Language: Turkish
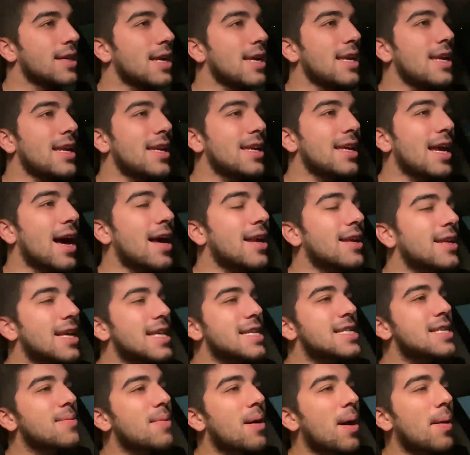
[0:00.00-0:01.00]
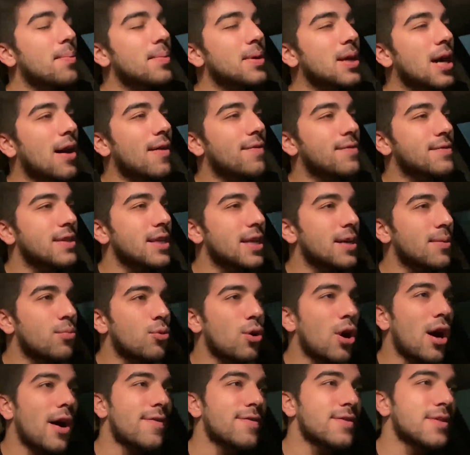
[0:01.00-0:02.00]
Gene yani ne zaman bir haftaya
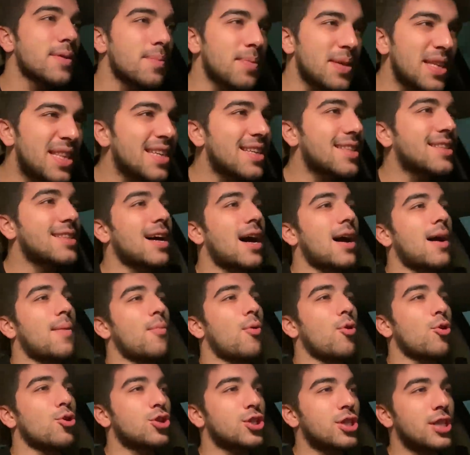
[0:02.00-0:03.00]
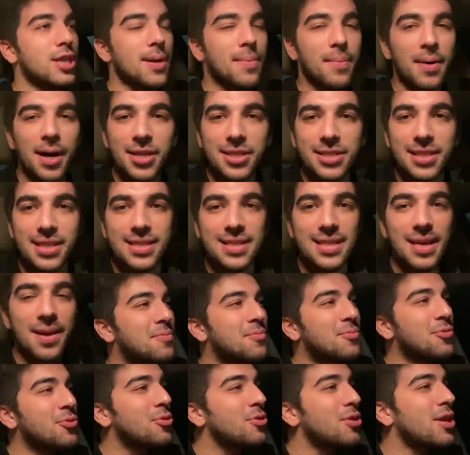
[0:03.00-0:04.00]
bu hafta bir tık daha boş diye
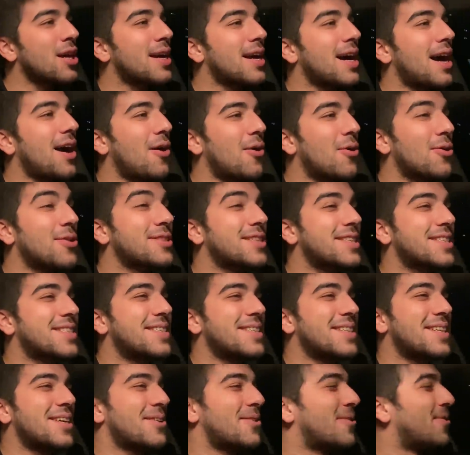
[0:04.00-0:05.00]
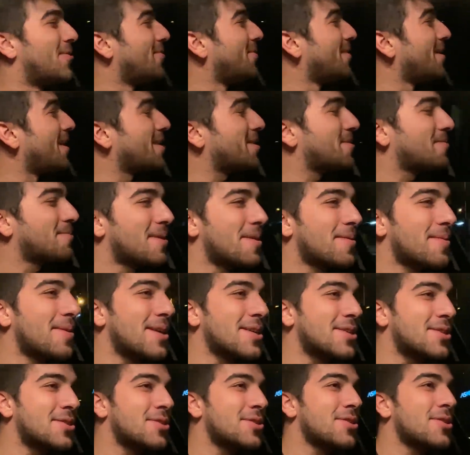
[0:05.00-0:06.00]
başlasam mutlaka ortasında yoğunlaşmaya
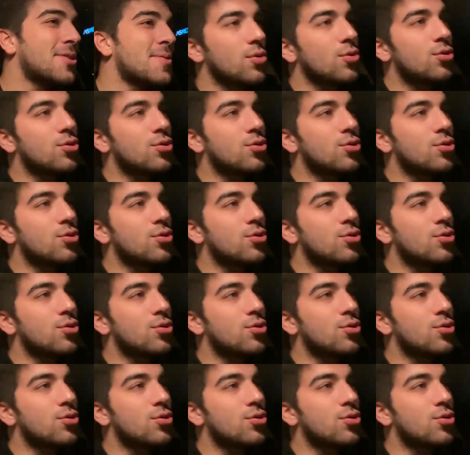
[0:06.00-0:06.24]
başlıyor.